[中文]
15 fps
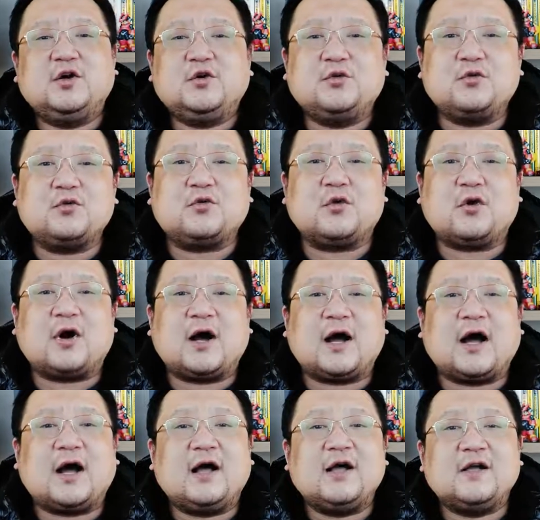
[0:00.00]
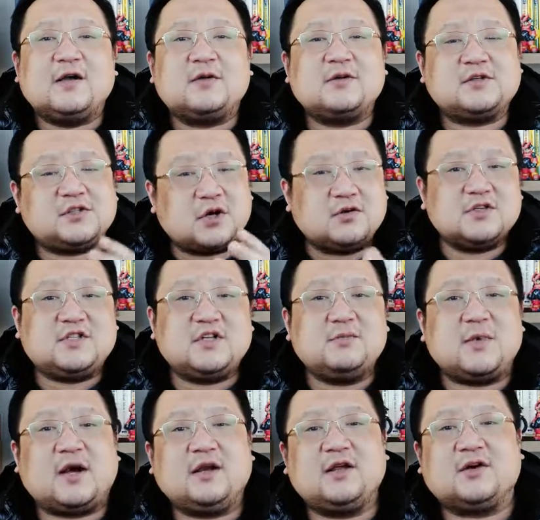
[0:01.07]
如果啊，《超级
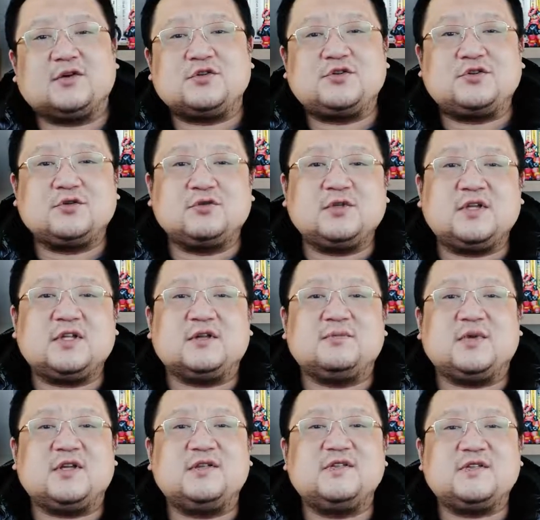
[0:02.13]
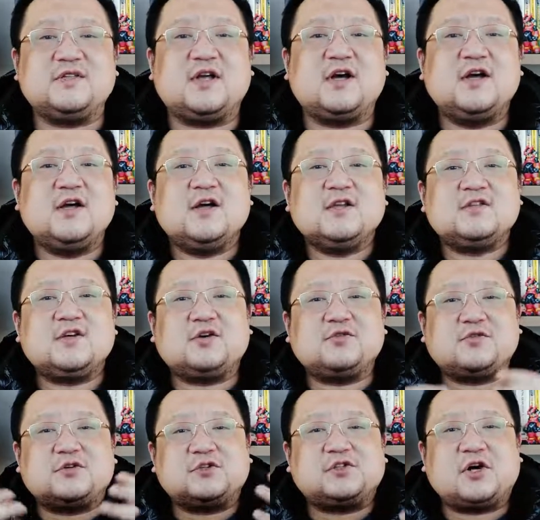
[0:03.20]
马里奥兄弟》的名字呢叫
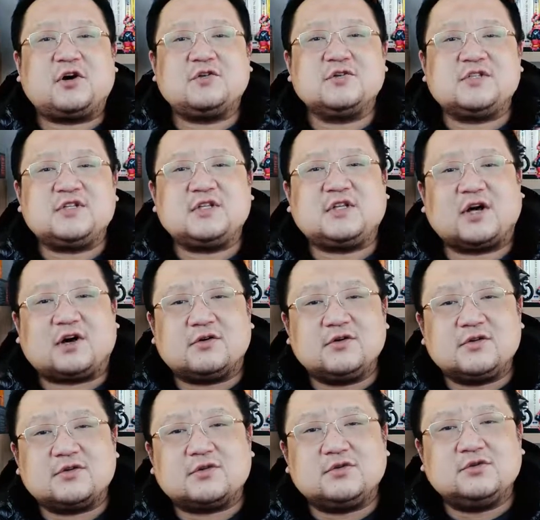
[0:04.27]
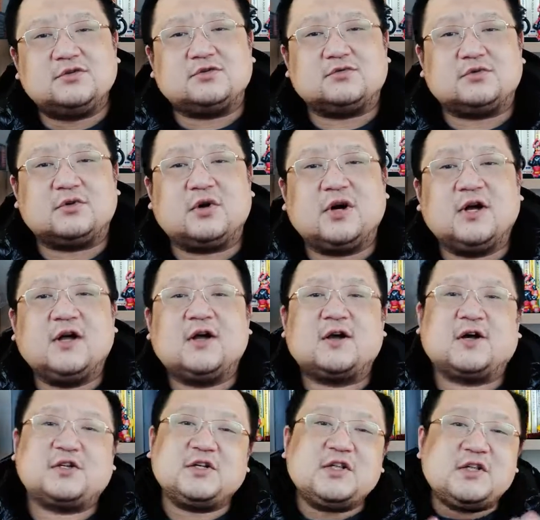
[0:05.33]
做《超级桃子公主》，
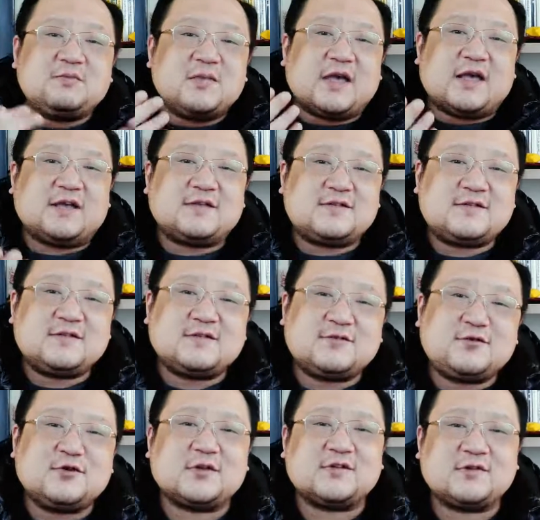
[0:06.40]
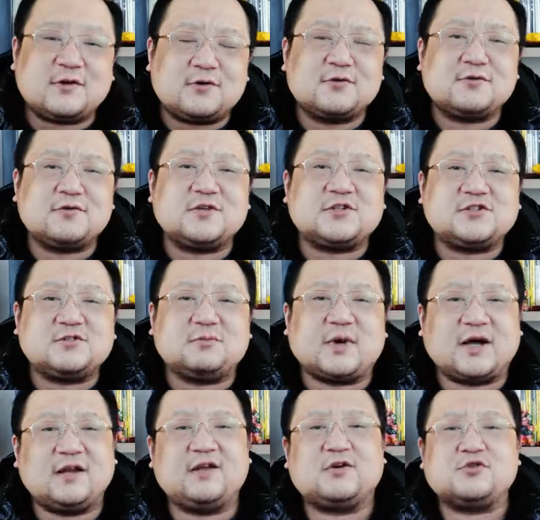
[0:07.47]
可是你每一次却操纵的是
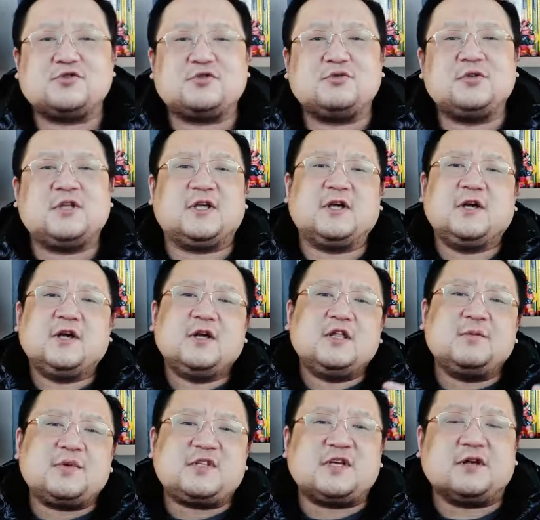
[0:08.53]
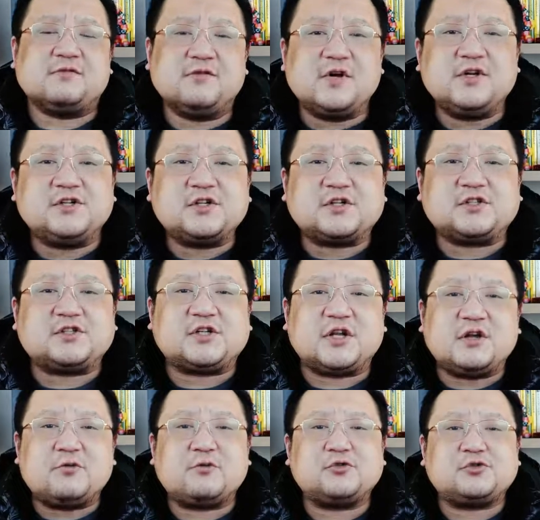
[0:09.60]
马里奥兄弟，那么请问这个
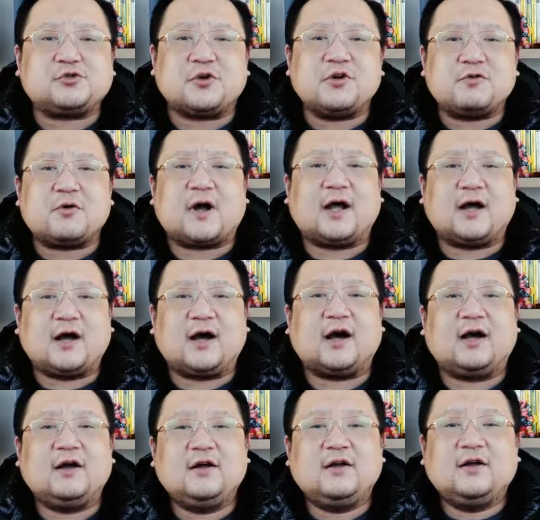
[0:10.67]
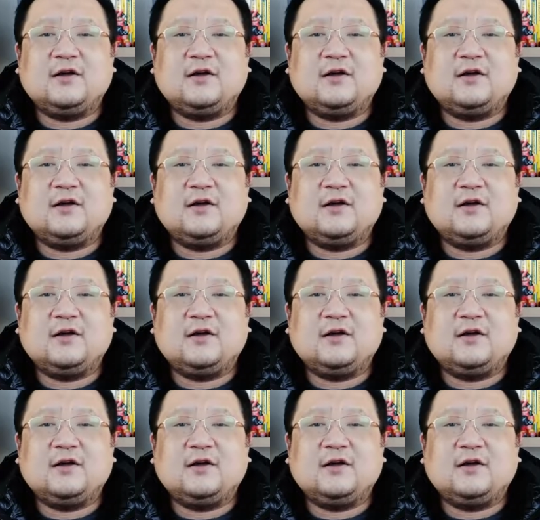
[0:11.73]
谁管谁管啊？